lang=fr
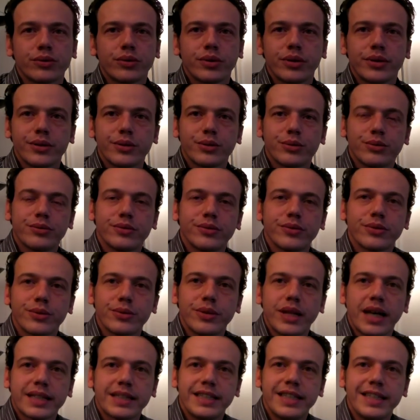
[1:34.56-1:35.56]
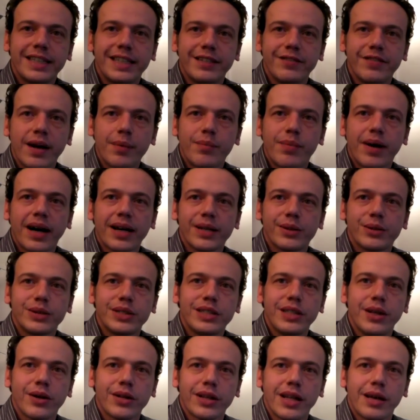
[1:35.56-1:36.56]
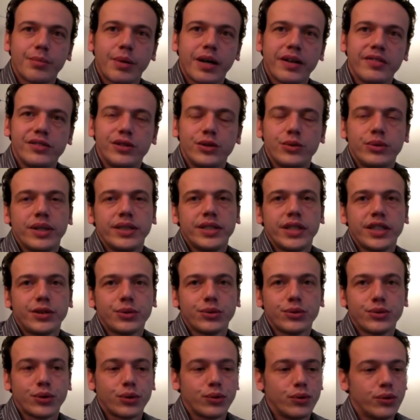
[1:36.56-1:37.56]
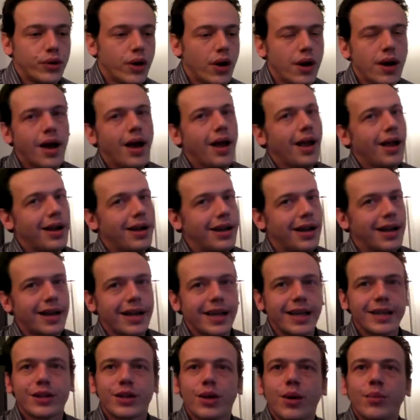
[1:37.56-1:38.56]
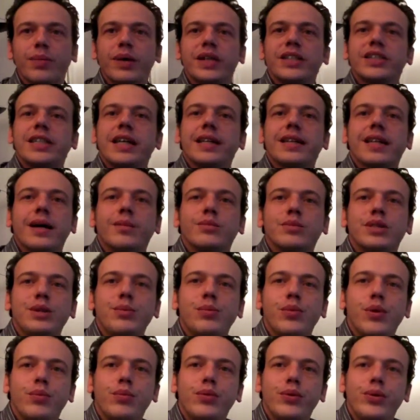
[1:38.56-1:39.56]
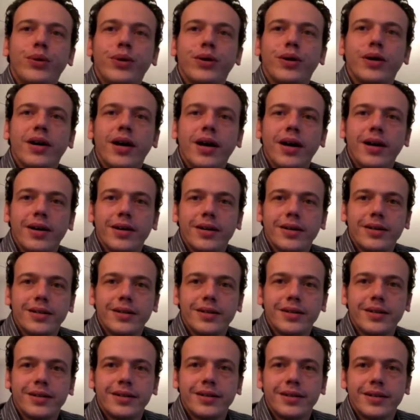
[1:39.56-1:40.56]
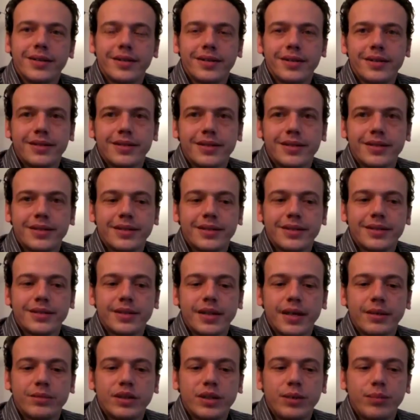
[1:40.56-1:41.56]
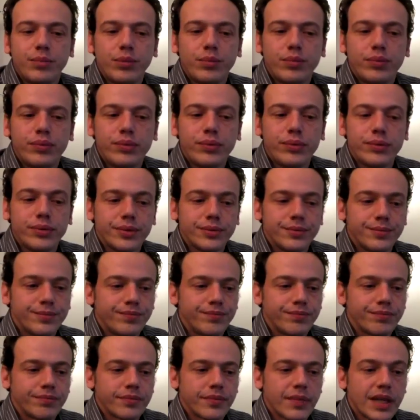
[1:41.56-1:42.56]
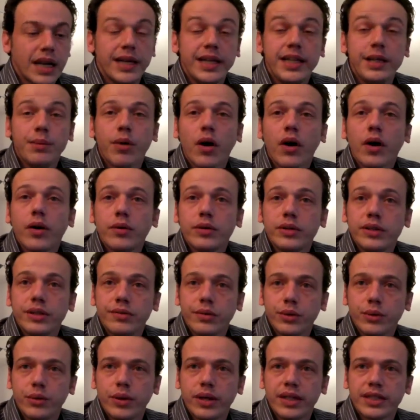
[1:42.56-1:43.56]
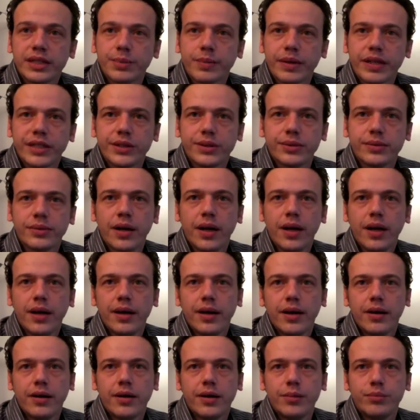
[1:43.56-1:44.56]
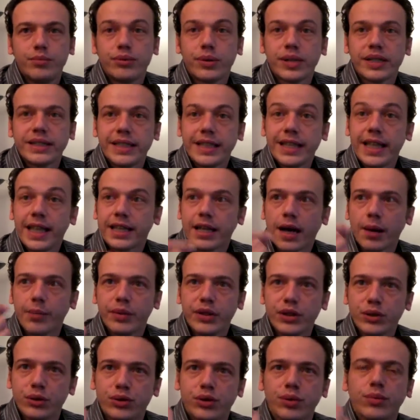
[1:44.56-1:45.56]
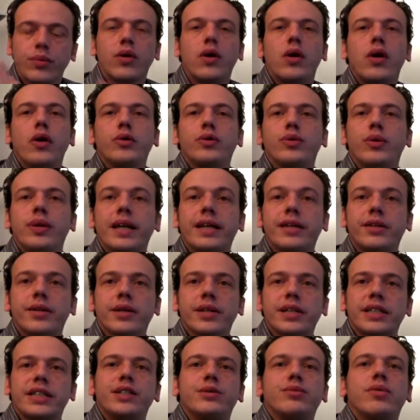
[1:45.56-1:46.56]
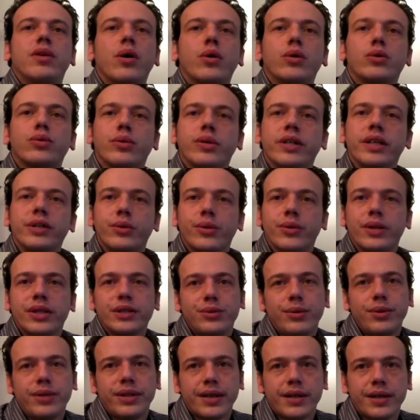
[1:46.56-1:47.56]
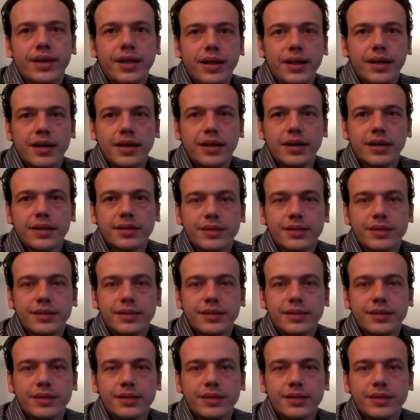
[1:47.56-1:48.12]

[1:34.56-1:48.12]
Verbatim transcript: euh, ton, article qui va apparaître aussi lors de la prévisualisation sur Google. Là, rien ne t'empêche d'être un petit peu plus euh, euh, un petit peu plus libre au niveau de l'expression pour essayer d'attraper justement l'œil du lecteur qui se voit retourner ton résultat. Hein